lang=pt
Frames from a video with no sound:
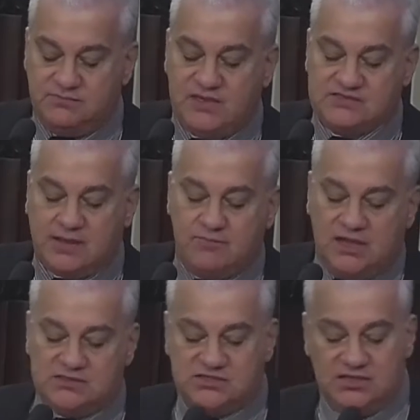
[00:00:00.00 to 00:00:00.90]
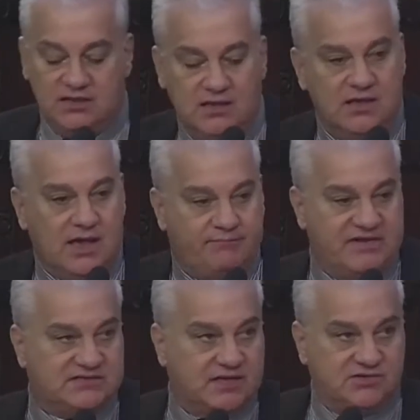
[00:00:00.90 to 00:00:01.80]
imensamente a
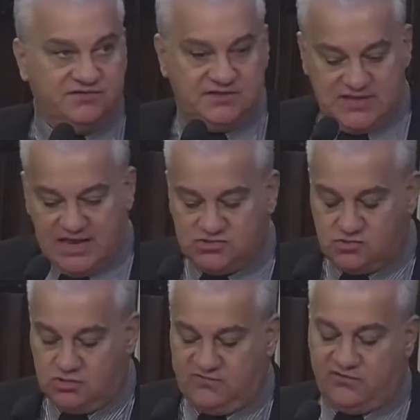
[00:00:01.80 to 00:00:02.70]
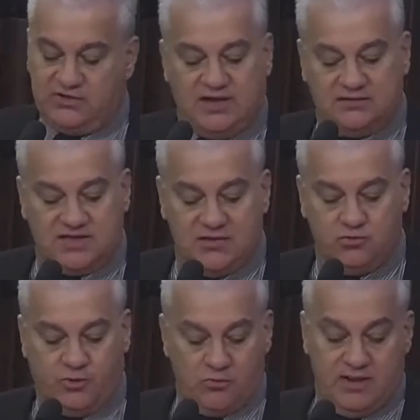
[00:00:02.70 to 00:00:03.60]
prestatividade com que foi tratado
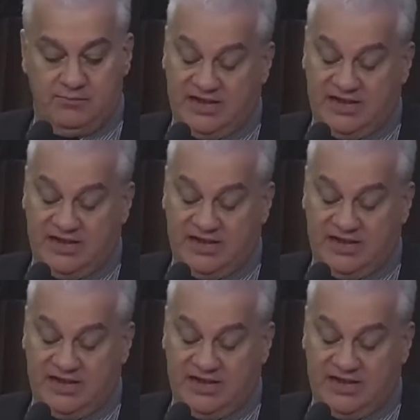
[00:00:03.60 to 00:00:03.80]
o problema.